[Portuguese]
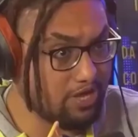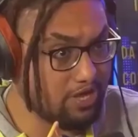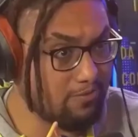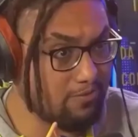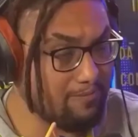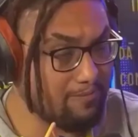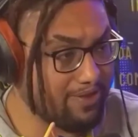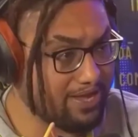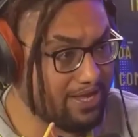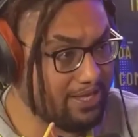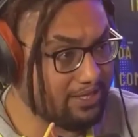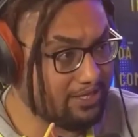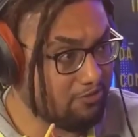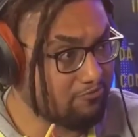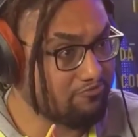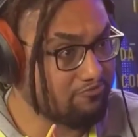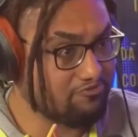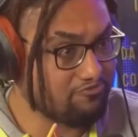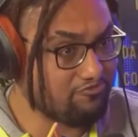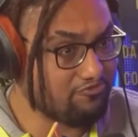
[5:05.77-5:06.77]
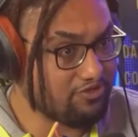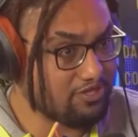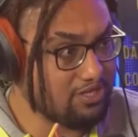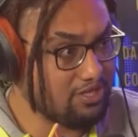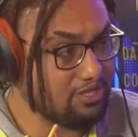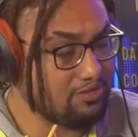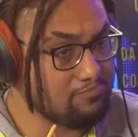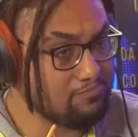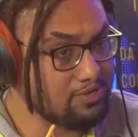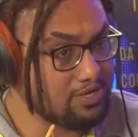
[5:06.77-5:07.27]
é uma parada que eu vivi
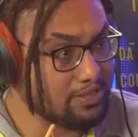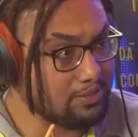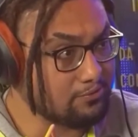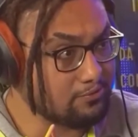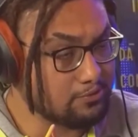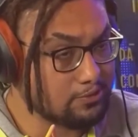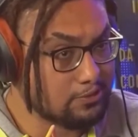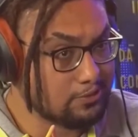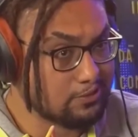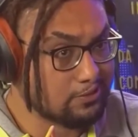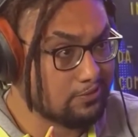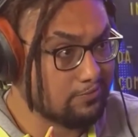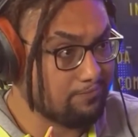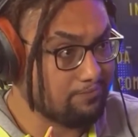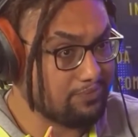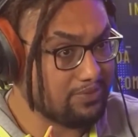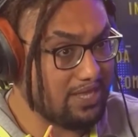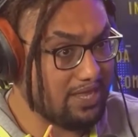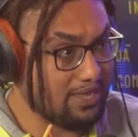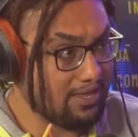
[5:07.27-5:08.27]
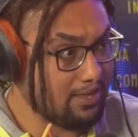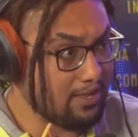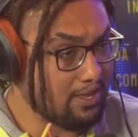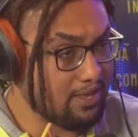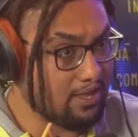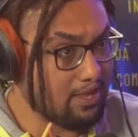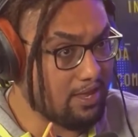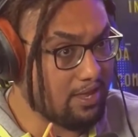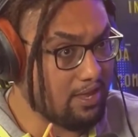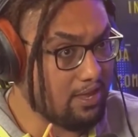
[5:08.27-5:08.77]
e, mano,
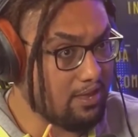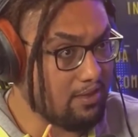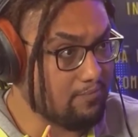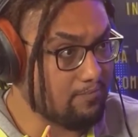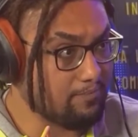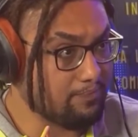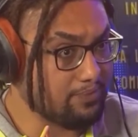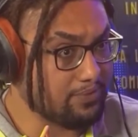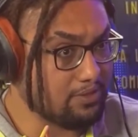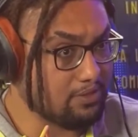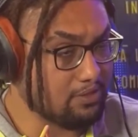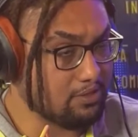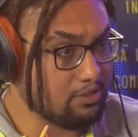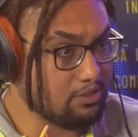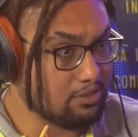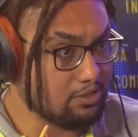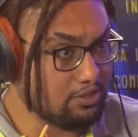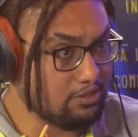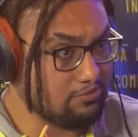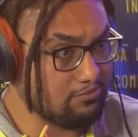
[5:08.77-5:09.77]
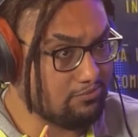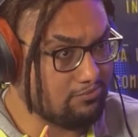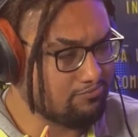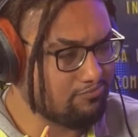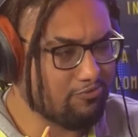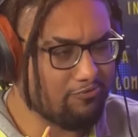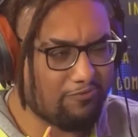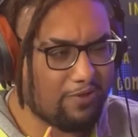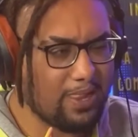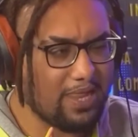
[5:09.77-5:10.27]
é
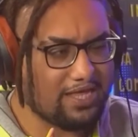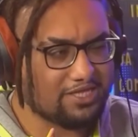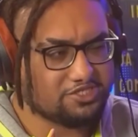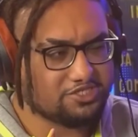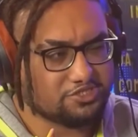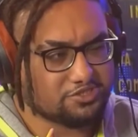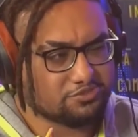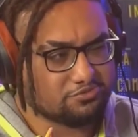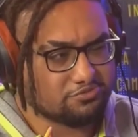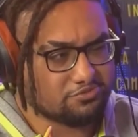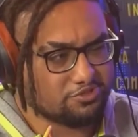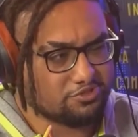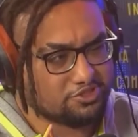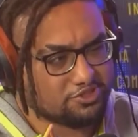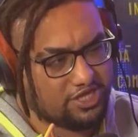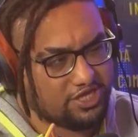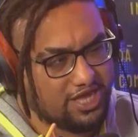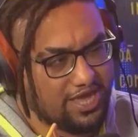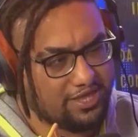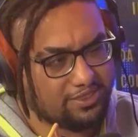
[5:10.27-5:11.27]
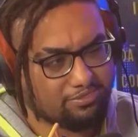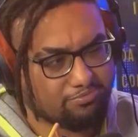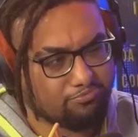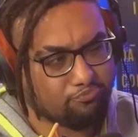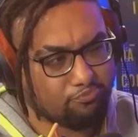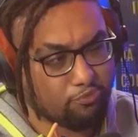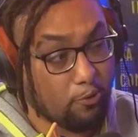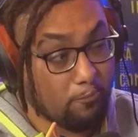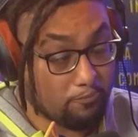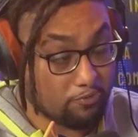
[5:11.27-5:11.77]
vou falar disso, que é
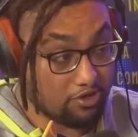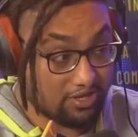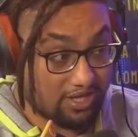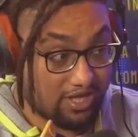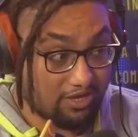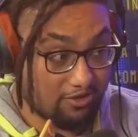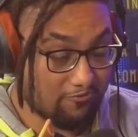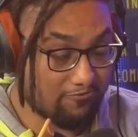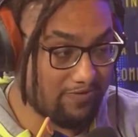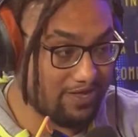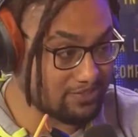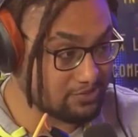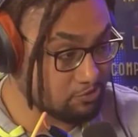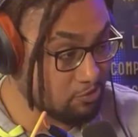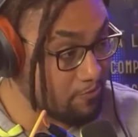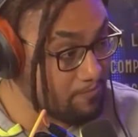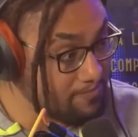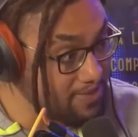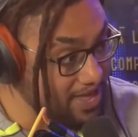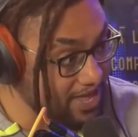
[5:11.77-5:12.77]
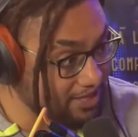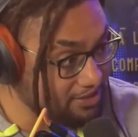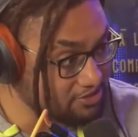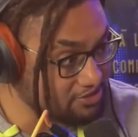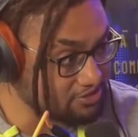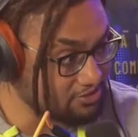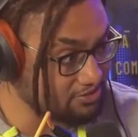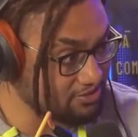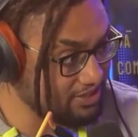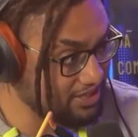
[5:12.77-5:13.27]
o porquê que eu faço
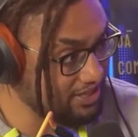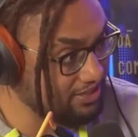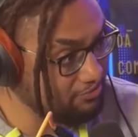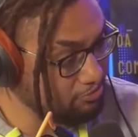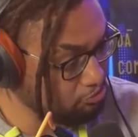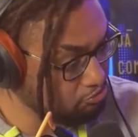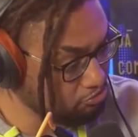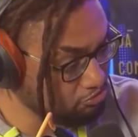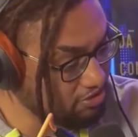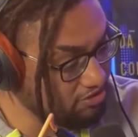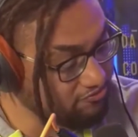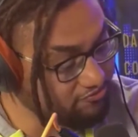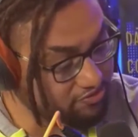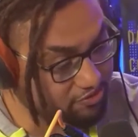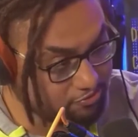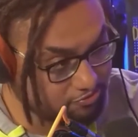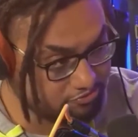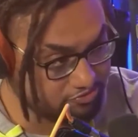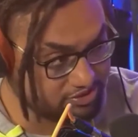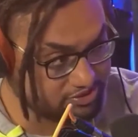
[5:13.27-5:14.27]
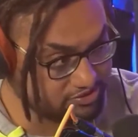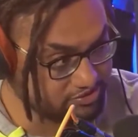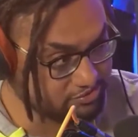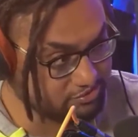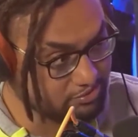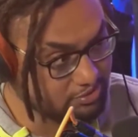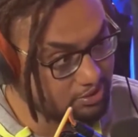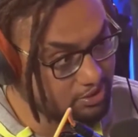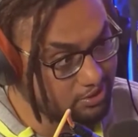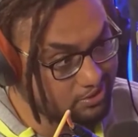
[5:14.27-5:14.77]
comédia. Tá. Tem tudo a ver com
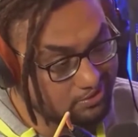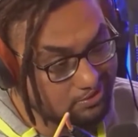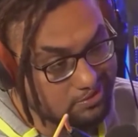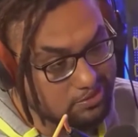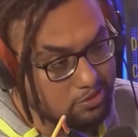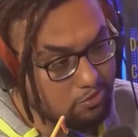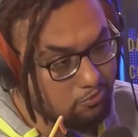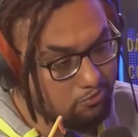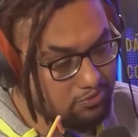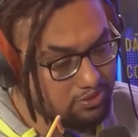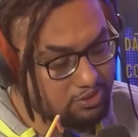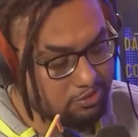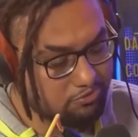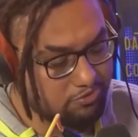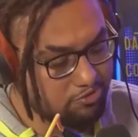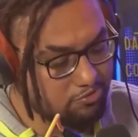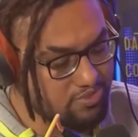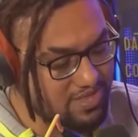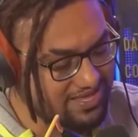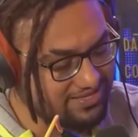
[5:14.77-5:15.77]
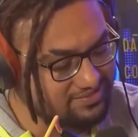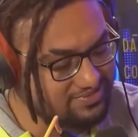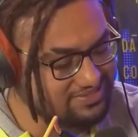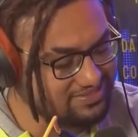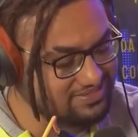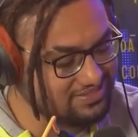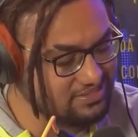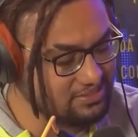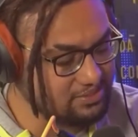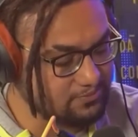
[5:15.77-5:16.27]
isso. Quando eu
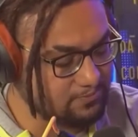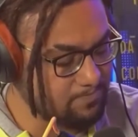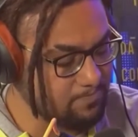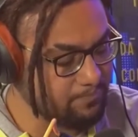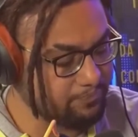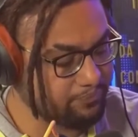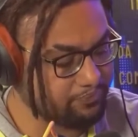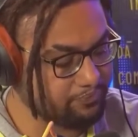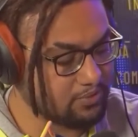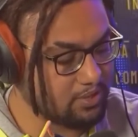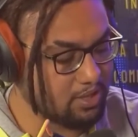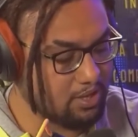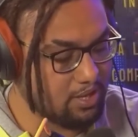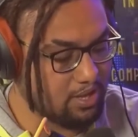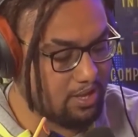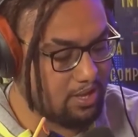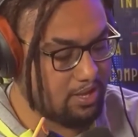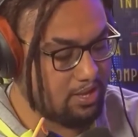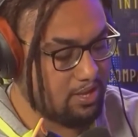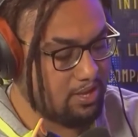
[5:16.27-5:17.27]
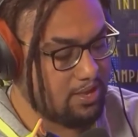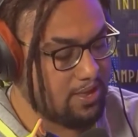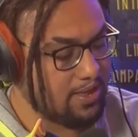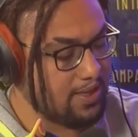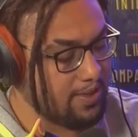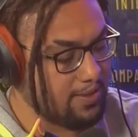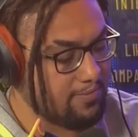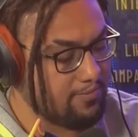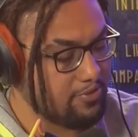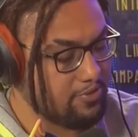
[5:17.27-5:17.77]
nasci,
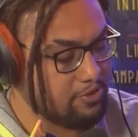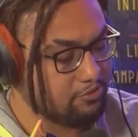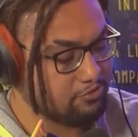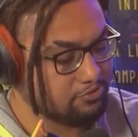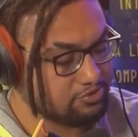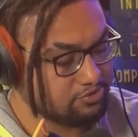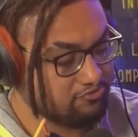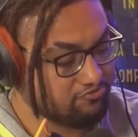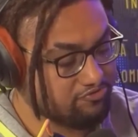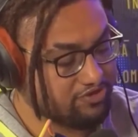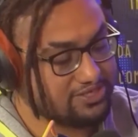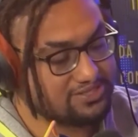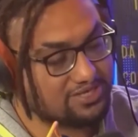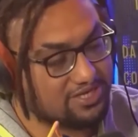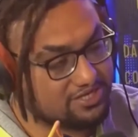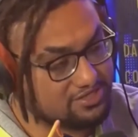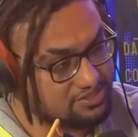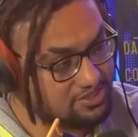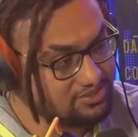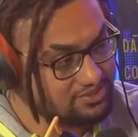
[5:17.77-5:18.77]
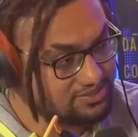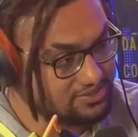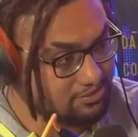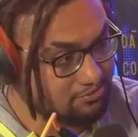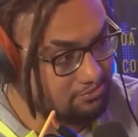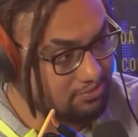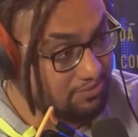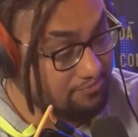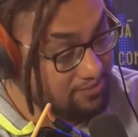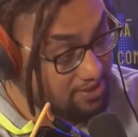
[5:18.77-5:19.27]
é, eu sofri essa
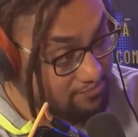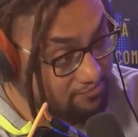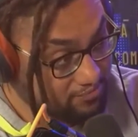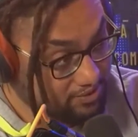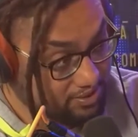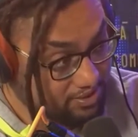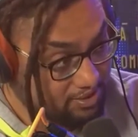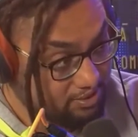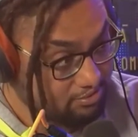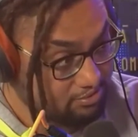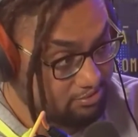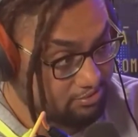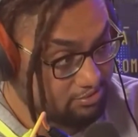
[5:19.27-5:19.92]
rejeição da minha mãe